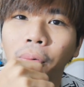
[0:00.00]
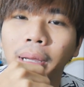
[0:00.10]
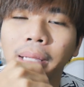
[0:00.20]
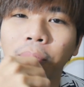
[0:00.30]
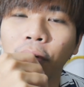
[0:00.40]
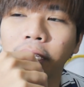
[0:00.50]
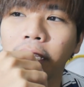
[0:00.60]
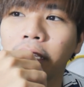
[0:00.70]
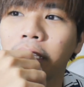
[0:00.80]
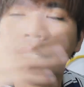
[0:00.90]
อะไรพวกนี้
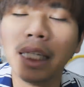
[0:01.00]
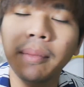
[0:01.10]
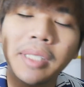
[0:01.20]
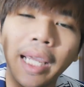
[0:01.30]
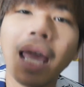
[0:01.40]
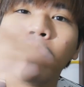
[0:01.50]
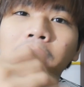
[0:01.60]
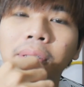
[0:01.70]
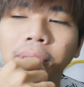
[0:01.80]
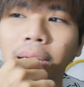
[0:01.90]
ก็เลยที่มันจะแคบไป
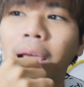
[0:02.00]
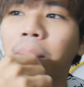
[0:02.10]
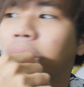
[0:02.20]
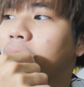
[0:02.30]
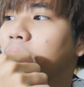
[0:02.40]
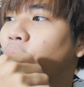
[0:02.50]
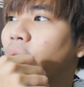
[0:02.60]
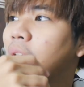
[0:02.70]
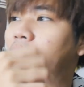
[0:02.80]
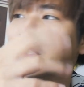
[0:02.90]
หนึ่งนะครับก็เลยไม่
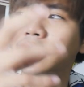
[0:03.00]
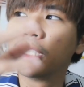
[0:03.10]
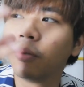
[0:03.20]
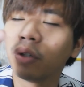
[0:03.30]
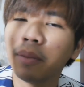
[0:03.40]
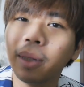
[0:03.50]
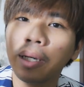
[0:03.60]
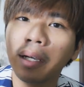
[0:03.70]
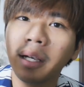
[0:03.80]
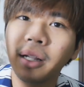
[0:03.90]
ค่อยอยากจะซื้อพวกที่เป็
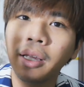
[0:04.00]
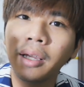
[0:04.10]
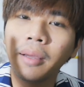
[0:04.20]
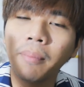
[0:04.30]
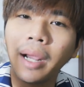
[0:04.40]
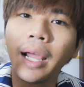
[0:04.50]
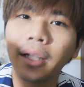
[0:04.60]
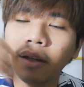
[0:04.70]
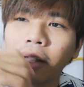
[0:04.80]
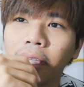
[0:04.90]
นมังงะ
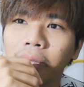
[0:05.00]
เท่าไห